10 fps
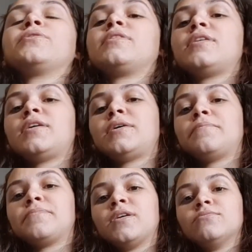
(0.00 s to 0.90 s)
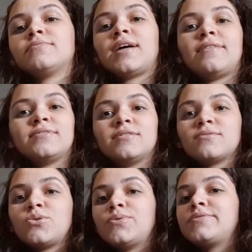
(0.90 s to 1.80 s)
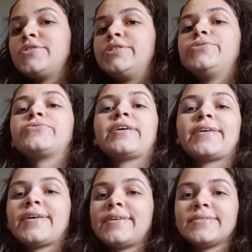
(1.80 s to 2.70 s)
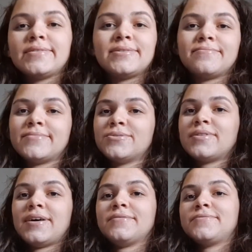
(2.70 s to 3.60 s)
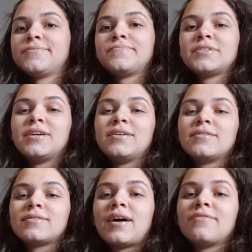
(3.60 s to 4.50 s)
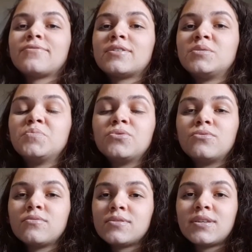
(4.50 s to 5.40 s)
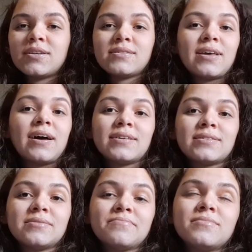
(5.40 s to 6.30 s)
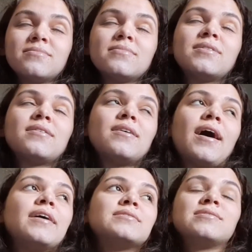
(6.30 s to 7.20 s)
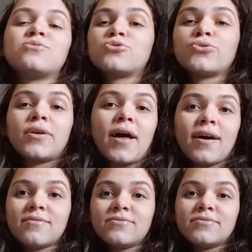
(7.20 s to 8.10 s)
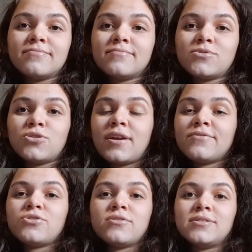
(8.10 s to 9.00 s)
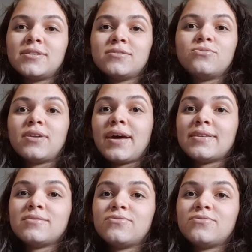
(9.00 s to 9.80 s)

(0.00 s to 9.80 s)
porque eu não tava dando conta, gente, de ficar em casa. Não tava. Tava ficando muito estressada. Às vezes eu chorava, chorava sozinha do nada. Eu